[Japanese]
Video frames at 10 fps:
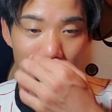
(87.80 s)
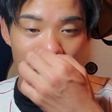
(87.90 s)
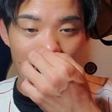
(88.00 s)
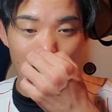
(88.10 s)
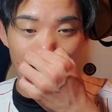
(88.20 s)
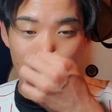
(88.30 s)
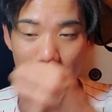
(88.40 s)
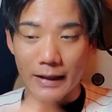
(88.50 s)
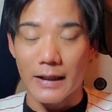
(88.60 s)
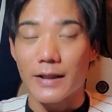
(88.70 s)
えー、代
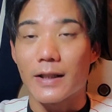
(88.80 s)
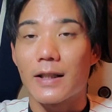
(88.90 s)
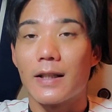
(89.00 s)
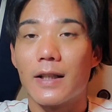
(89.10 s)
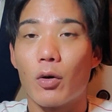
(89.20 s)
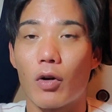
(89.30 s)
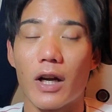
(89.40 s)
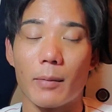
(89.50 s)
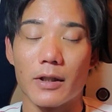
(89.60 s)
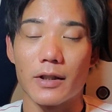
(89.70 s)
打出されちゃったんで、6
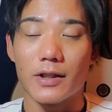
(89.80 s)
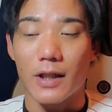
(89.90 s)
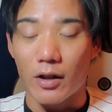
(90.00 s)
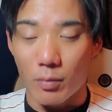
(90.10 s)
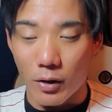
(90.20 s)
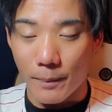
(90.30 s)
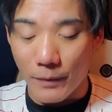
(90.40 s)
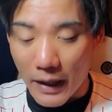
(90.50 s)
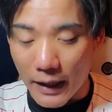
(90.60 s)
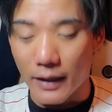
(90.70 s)
回まででしたけども、
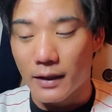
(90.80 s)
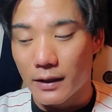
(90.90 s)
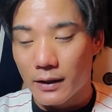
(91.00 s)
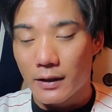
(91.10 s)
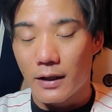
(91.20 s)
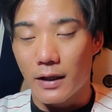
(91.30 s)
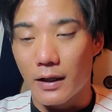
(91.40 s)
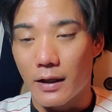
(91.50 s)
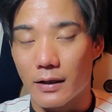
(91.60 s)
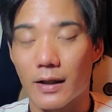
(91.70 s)
はい。
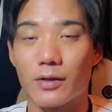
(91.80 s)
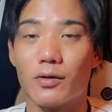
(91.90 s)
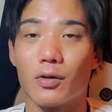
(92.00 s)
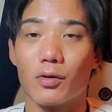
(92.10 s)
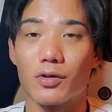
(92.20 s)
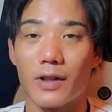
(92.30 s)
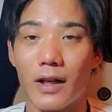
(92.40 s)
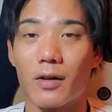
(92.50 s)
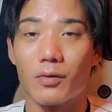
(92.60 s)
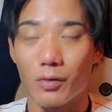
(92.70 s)
えー、サイスミド投手
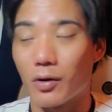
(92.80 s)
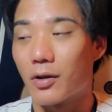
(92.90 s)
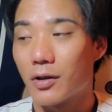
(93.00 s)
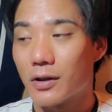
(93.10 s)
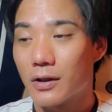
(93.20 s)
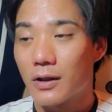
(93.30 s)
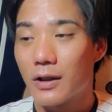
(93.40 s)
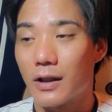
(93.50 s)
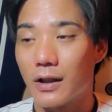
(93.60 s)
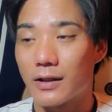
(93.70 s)
ね、本当、
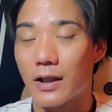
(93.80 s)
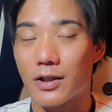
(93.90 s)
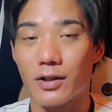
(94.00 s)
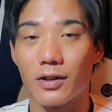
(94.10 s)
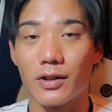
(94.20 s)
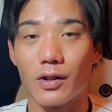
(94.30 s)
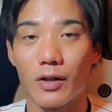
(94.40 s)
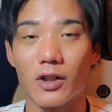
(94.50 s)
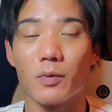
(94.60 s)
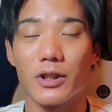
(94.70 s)
えー、3失点ですけ
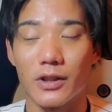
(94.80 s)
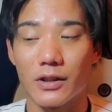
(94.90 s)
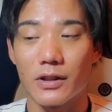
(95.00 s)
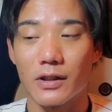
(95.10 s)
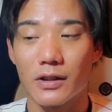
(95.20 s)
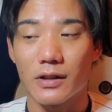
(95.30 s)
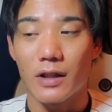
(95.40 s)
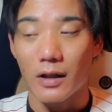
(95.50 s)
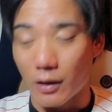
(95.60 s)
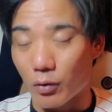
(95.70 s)
ど、ナイスピッチング。
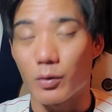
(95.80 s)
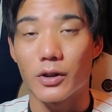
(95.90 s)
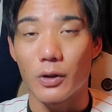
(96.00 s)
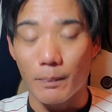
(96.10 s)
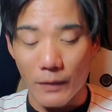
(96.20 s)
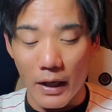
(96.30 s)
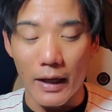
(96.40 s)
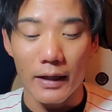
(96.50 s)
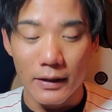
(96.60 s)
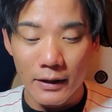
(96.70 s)
だったと思いますよ。
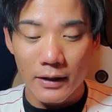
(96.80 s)
はい。